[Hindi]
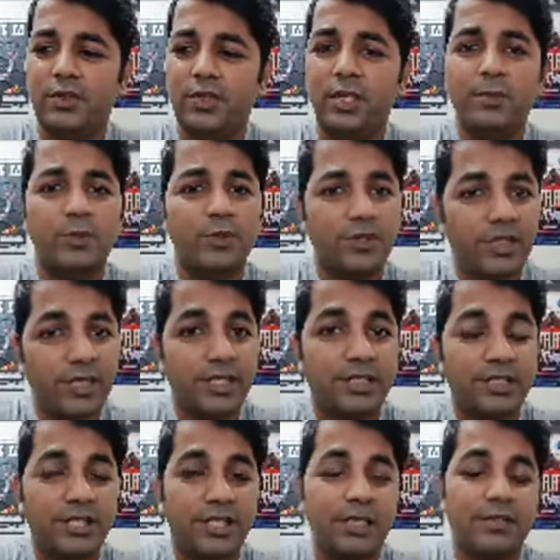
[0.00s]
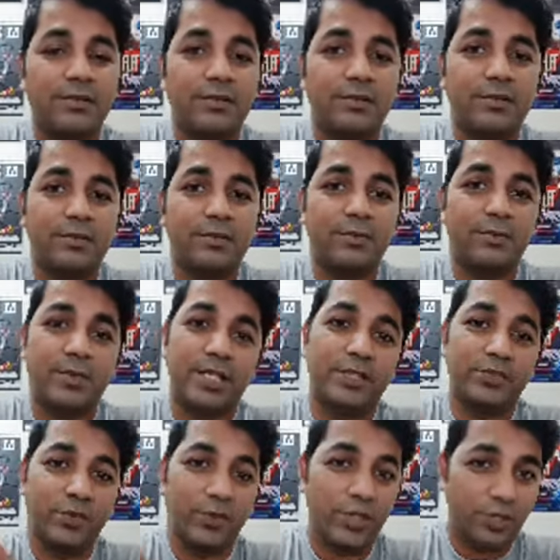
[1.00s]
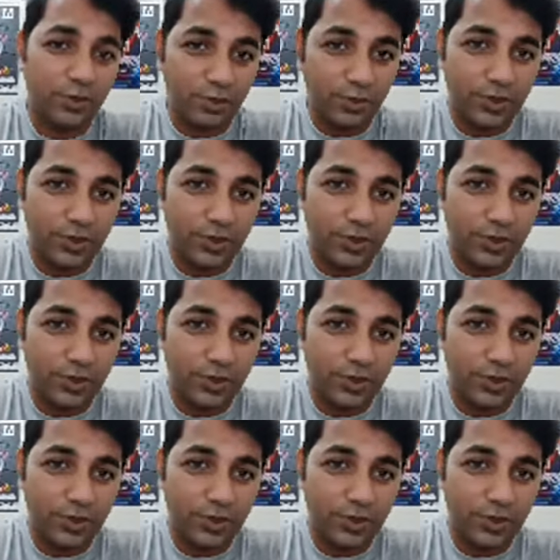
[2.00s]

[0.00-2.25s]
तो एक बुज़ुर्ग इंसान मेरी स्कूटी को